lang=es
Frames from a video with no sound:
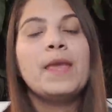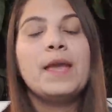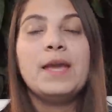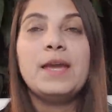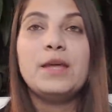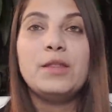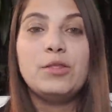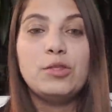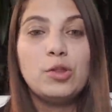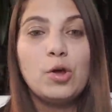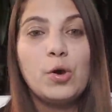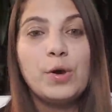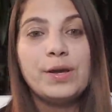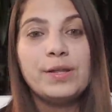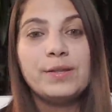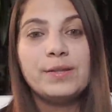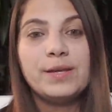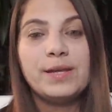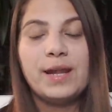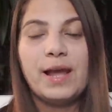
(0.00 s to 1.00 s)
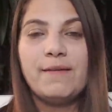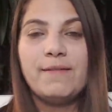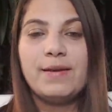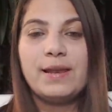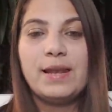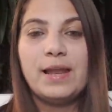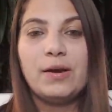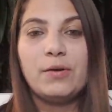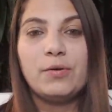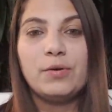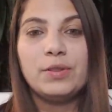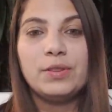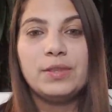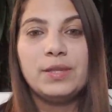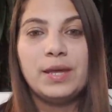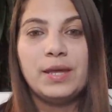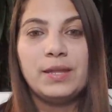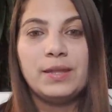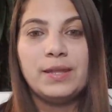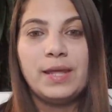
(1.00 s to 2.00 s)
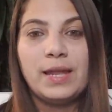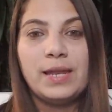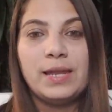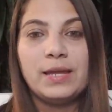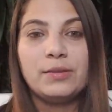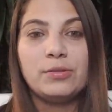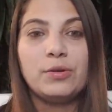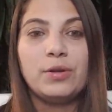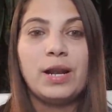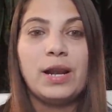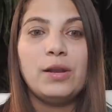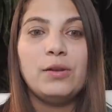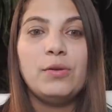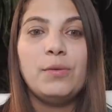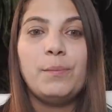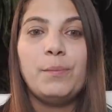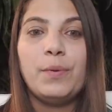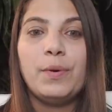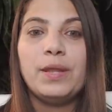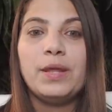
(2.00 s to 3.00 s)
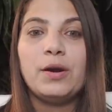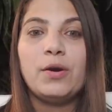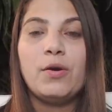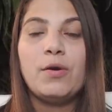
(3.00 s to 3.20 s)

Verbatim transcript: Esto es grave, la contienda electoral no puede